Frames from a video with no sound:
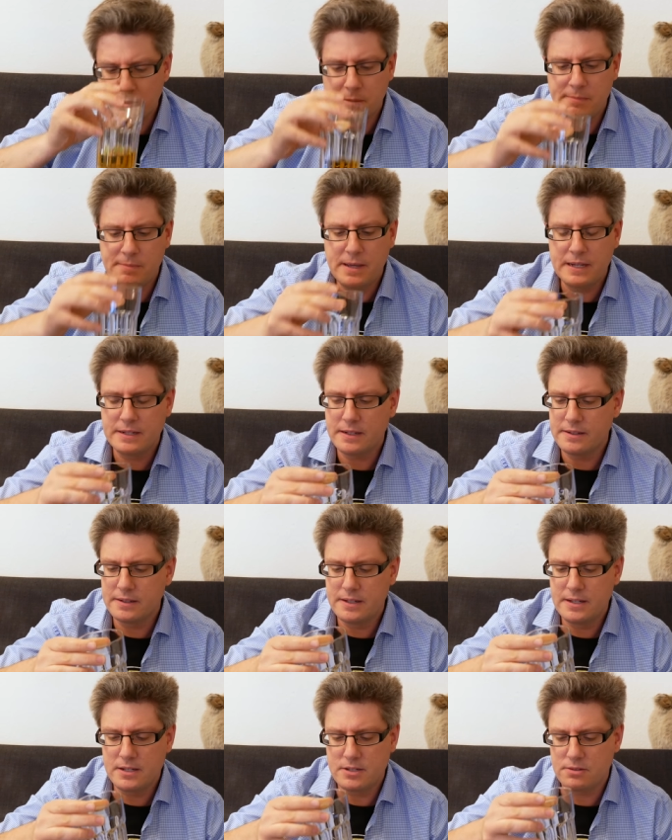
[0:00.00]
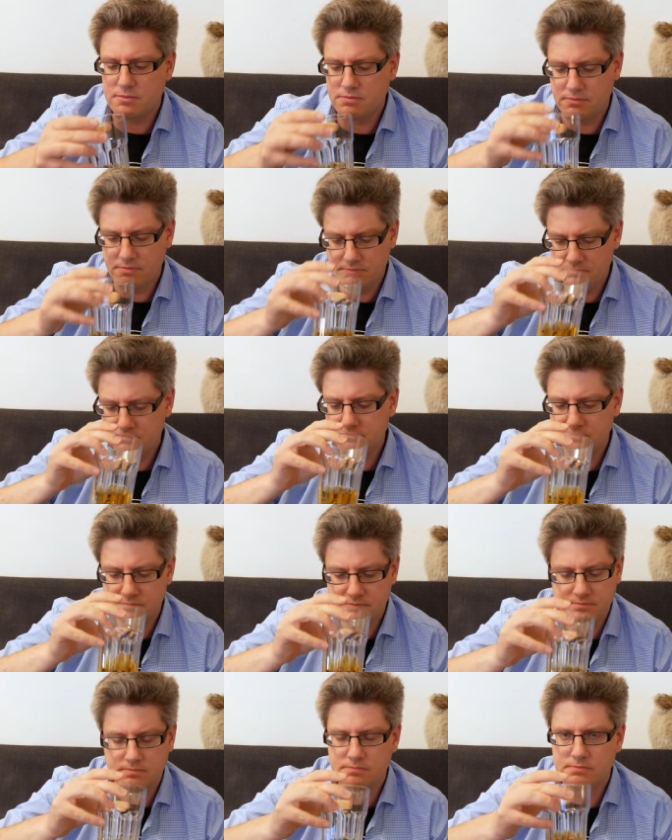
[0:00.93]
man mehr dran riecht,
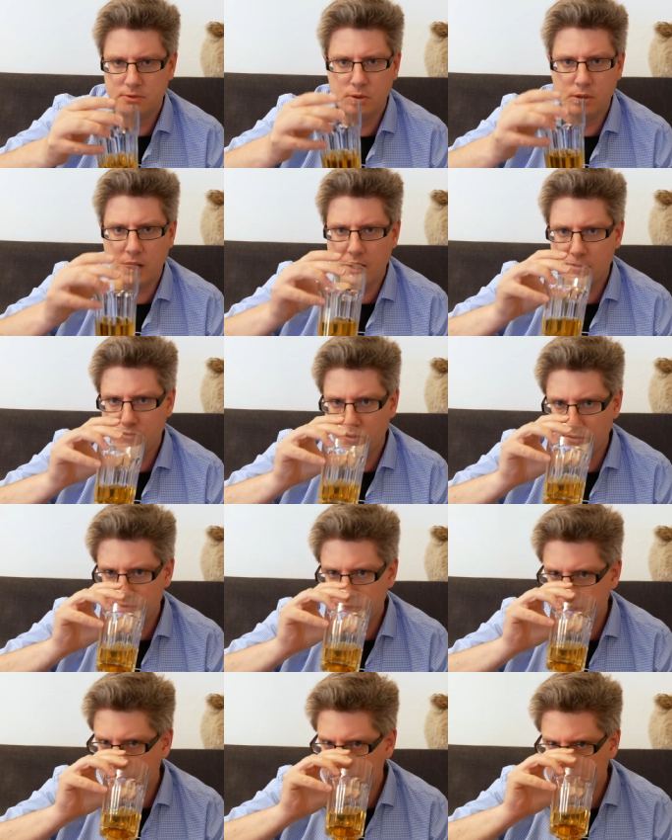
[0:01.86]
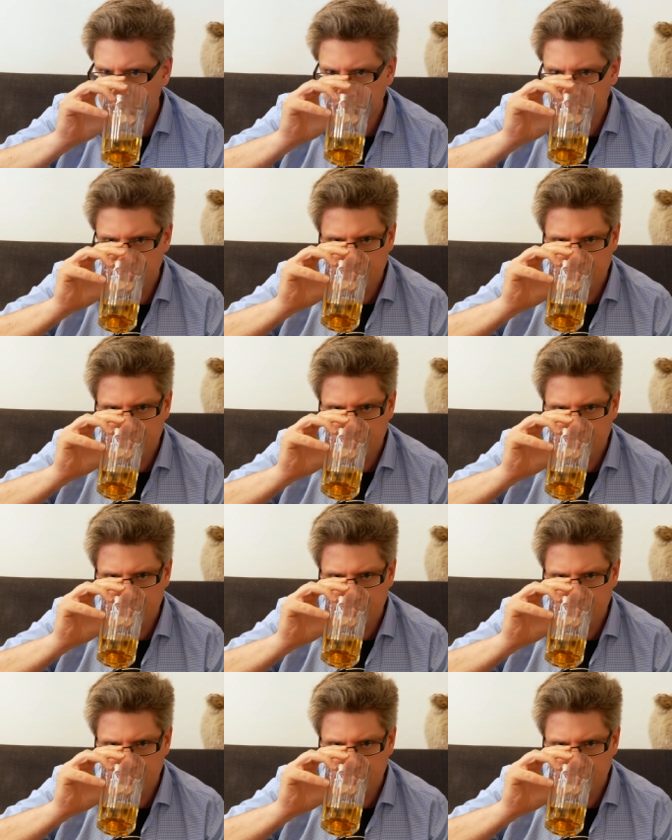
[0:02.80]
0815.